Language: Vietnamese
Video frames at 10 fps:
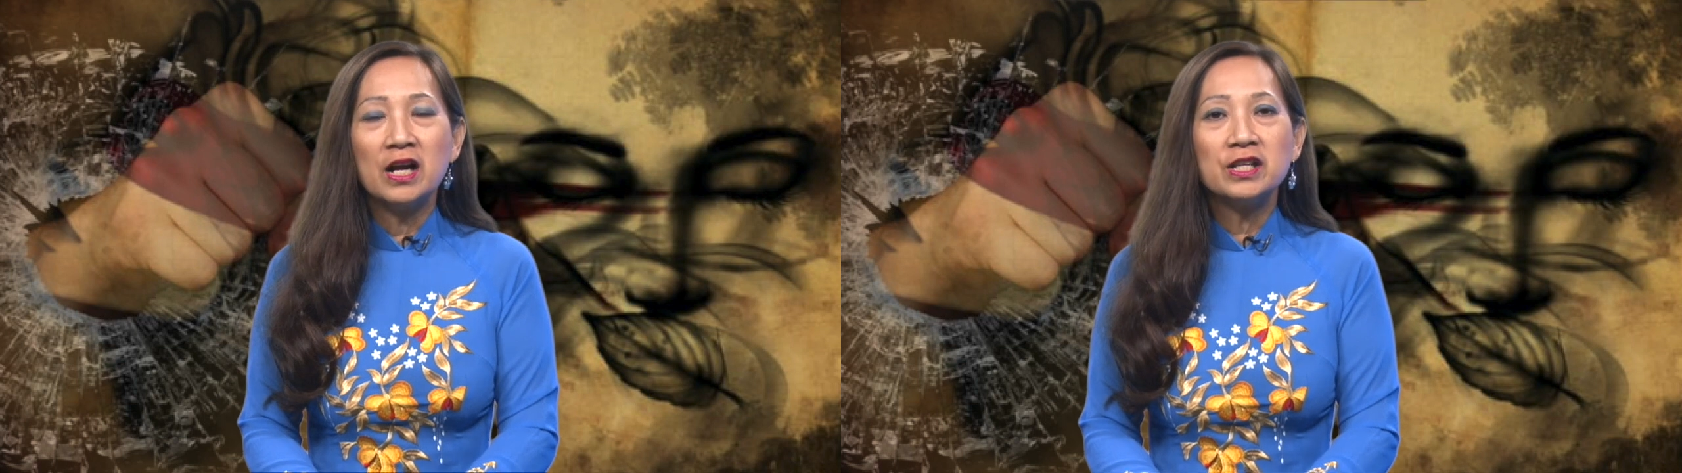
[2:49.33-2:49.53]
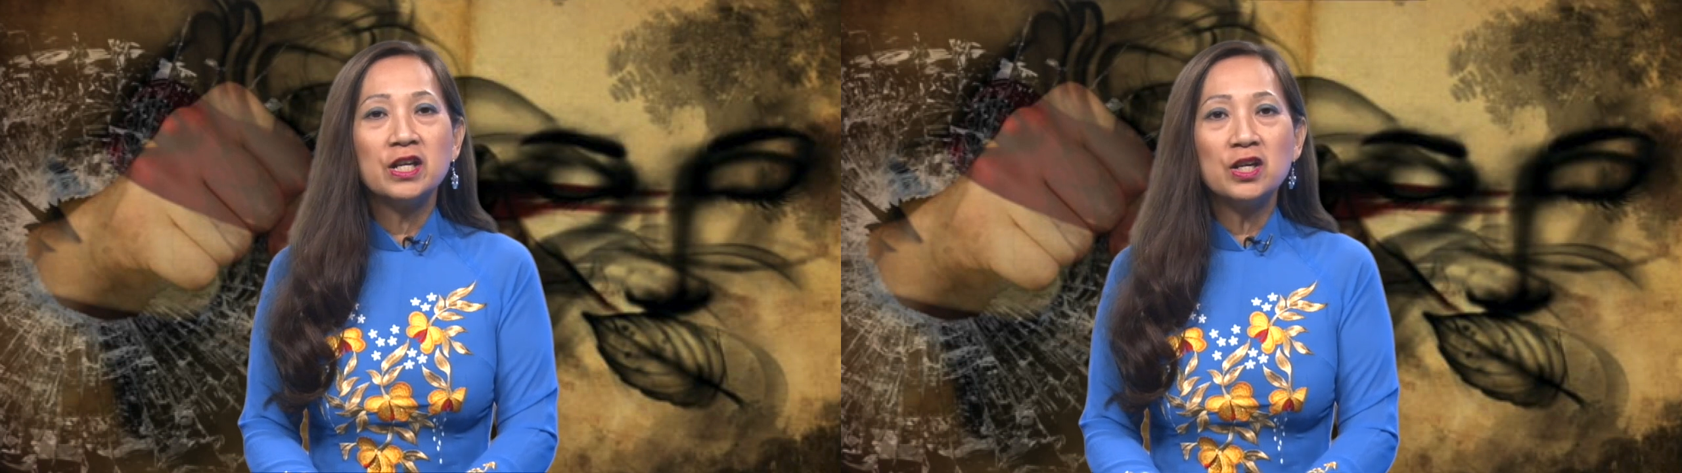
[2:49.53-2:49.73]

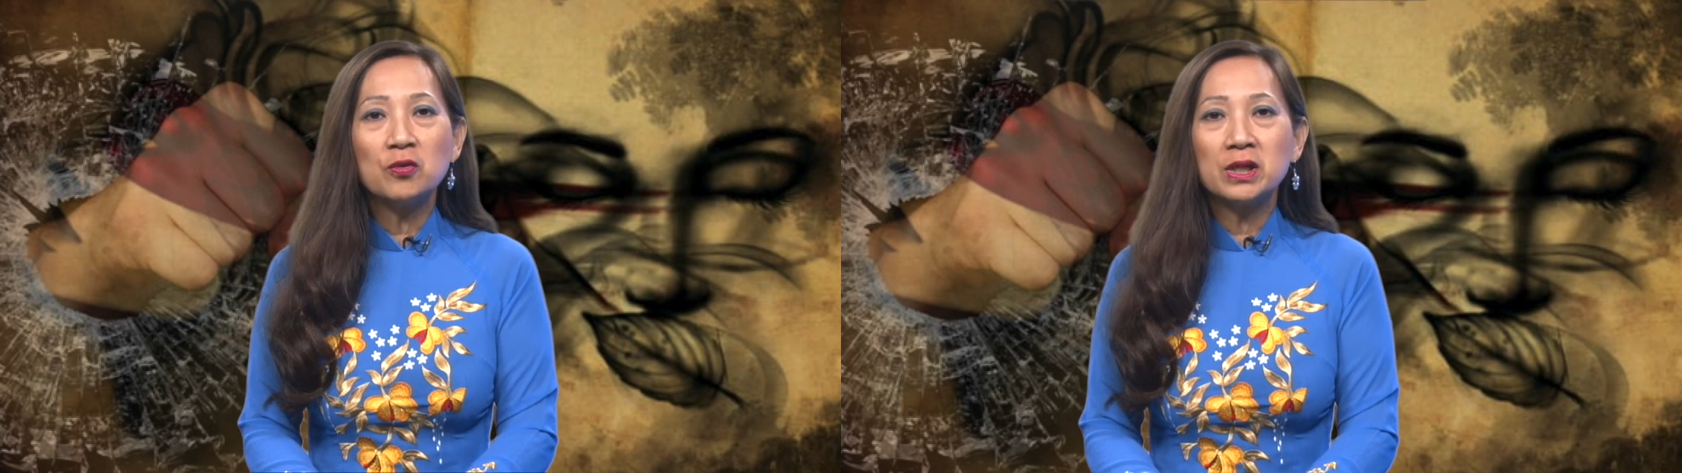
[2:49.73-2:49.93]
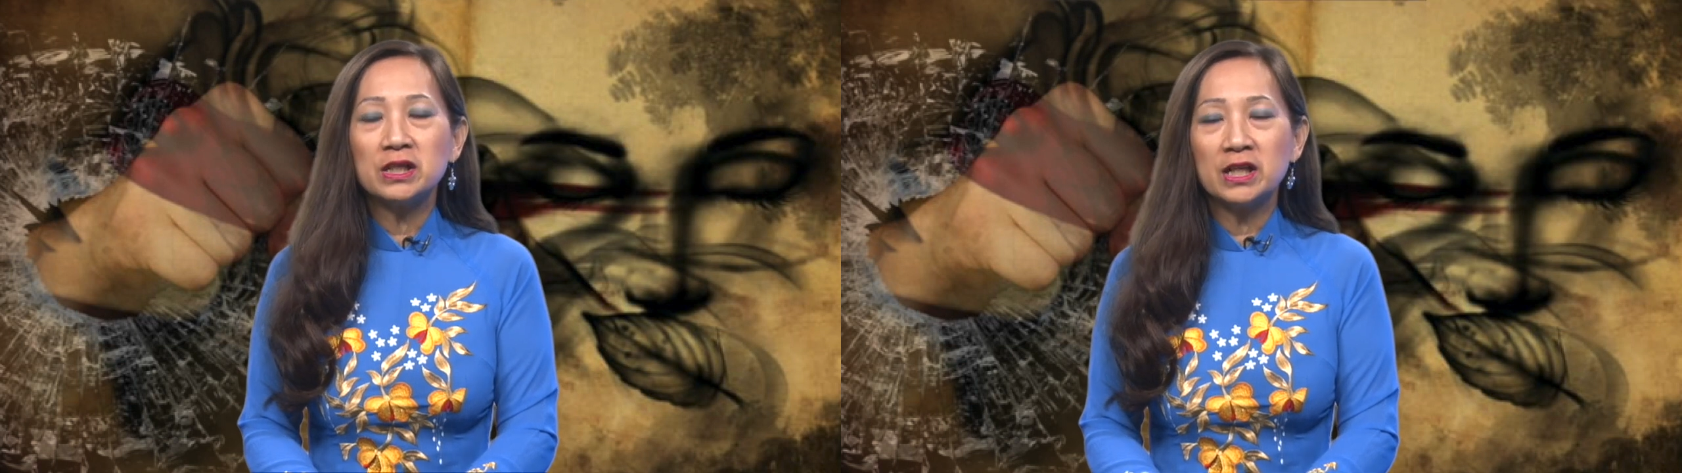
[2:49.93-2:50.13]
những nụ
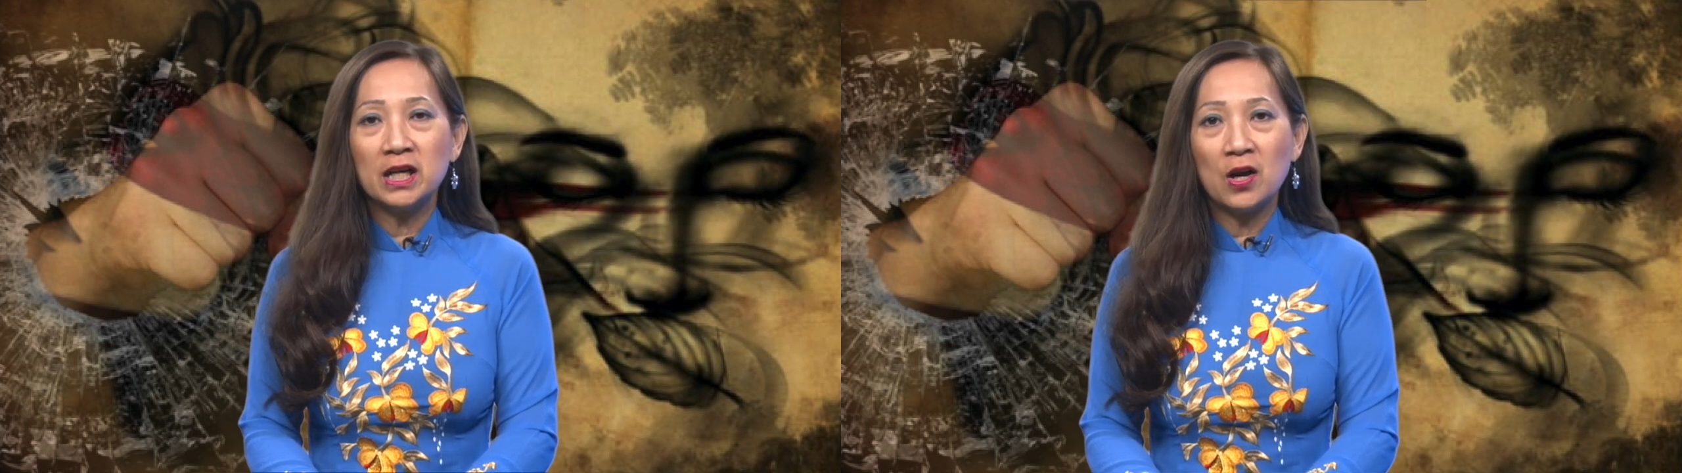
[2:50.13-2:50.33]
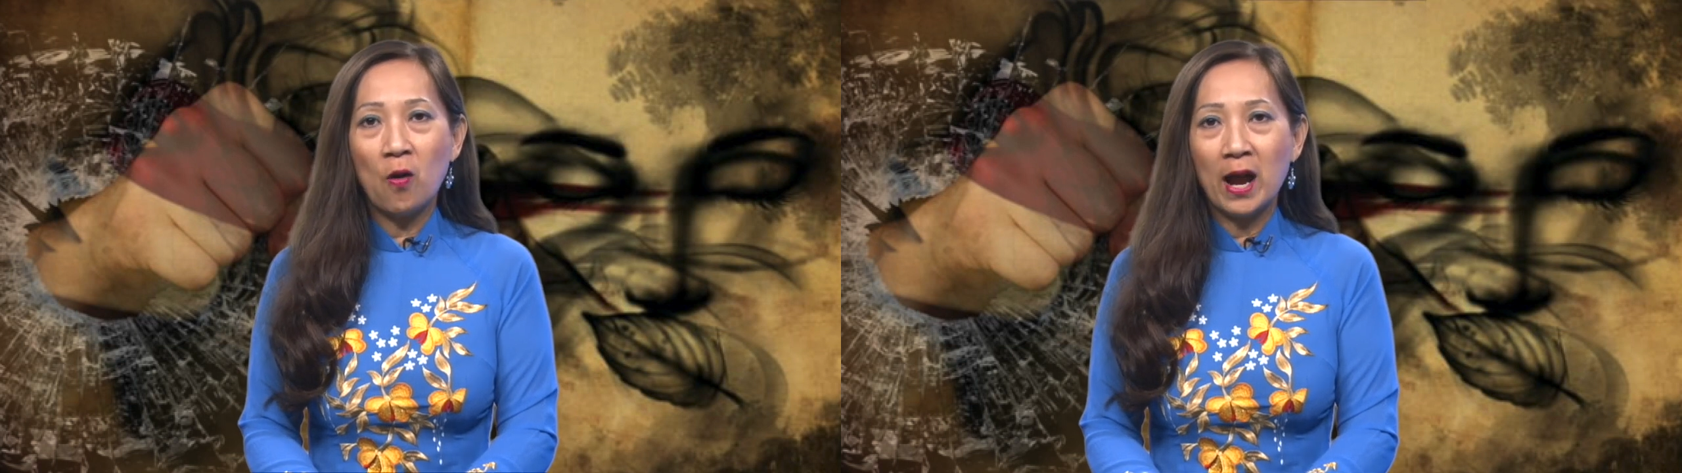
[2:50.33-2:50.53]
cười
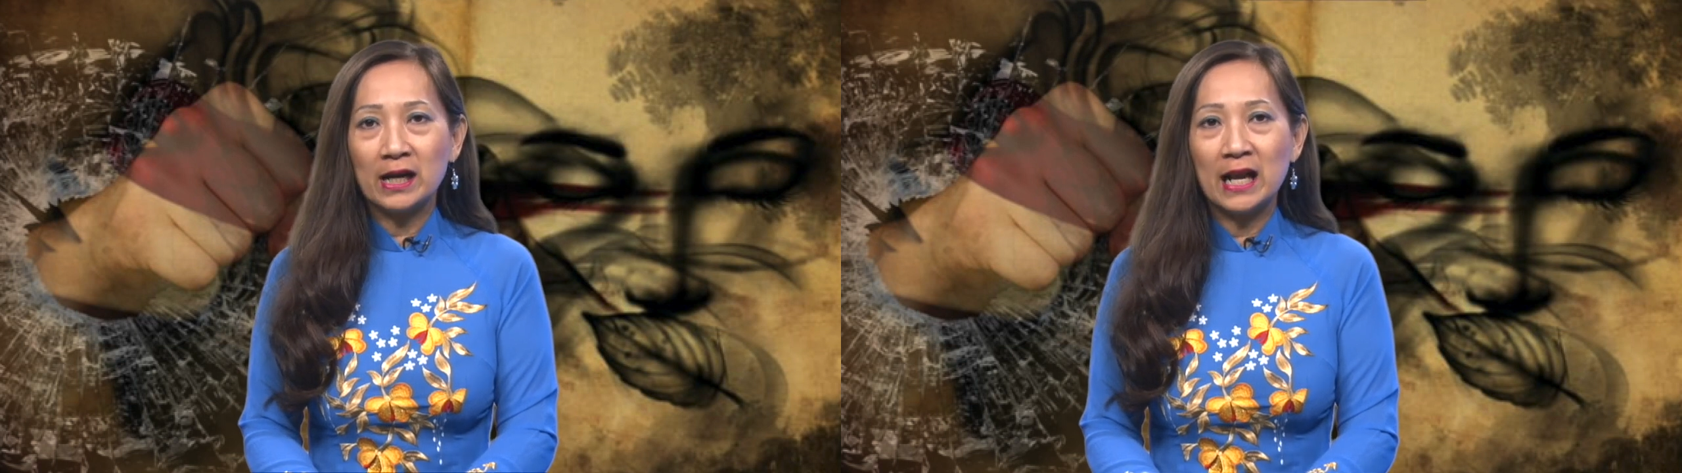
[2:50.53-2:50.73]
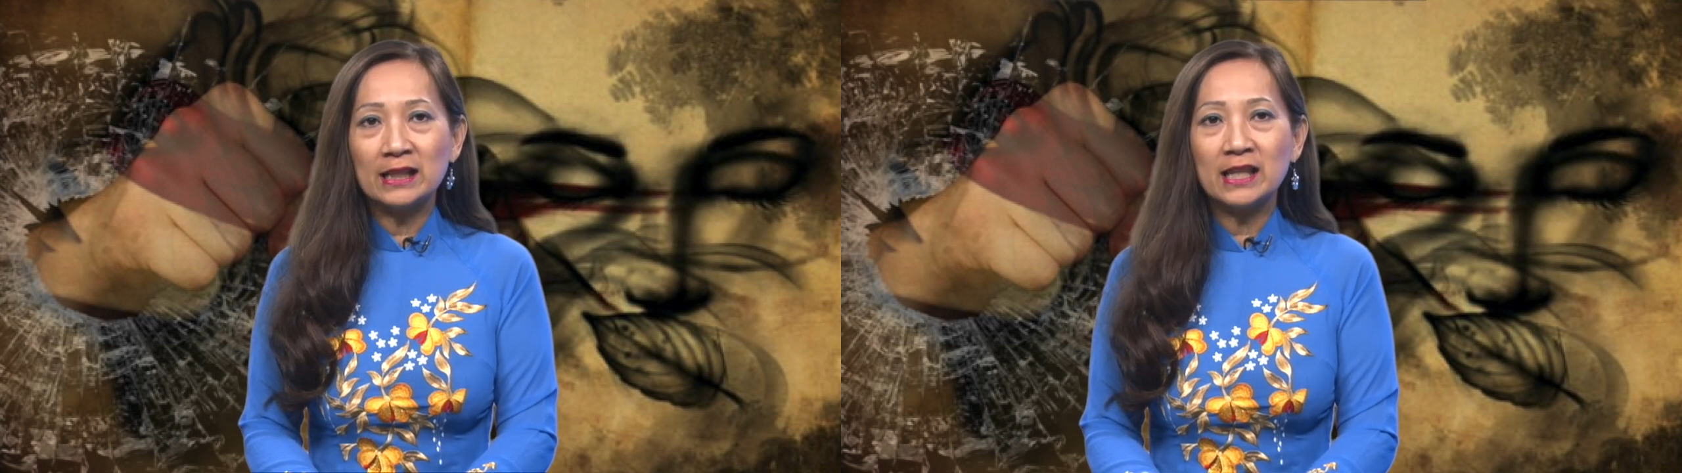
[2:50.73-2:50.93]
hân
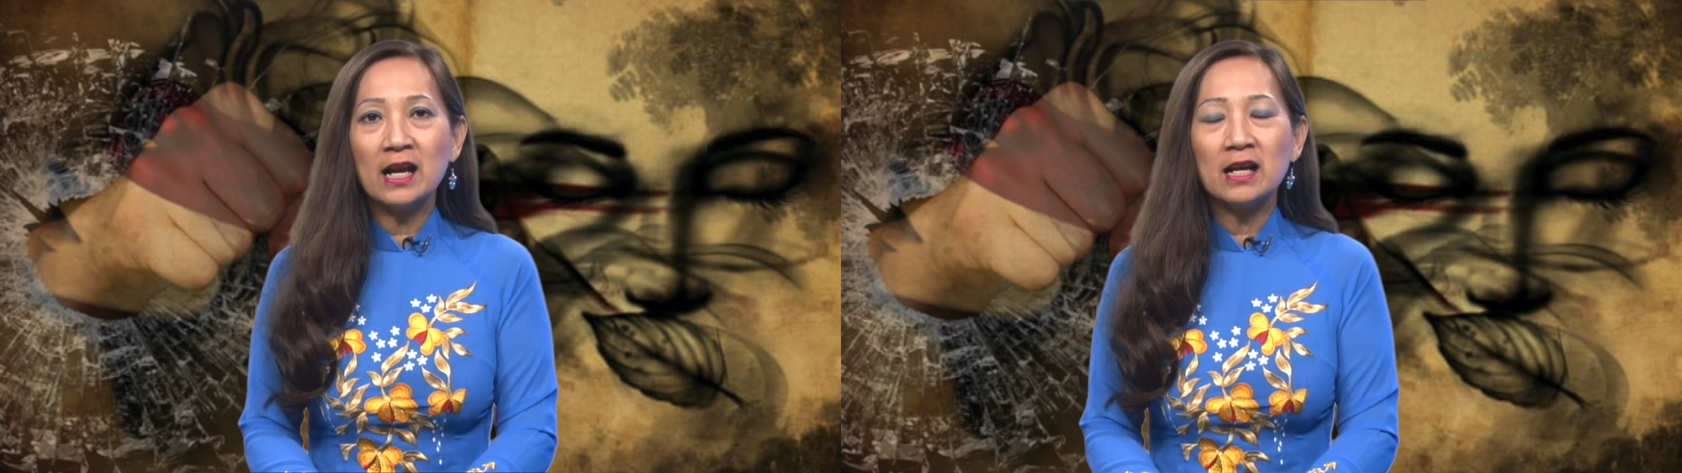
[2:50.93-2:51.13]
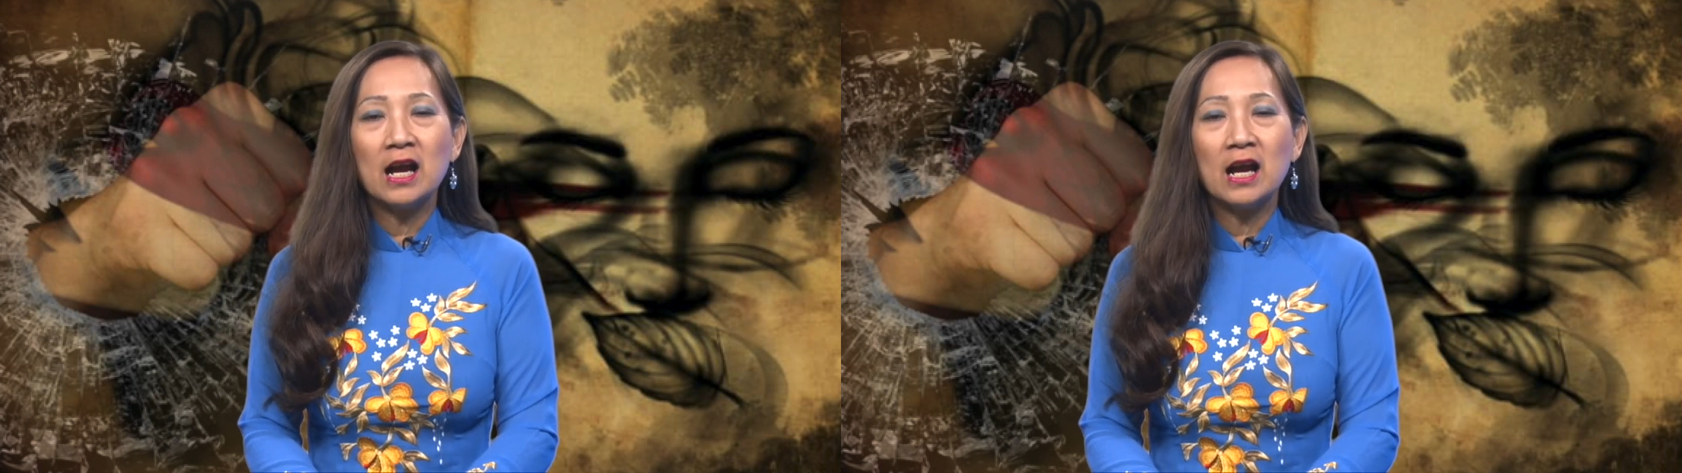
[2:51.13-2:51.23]
hoan đã tắt,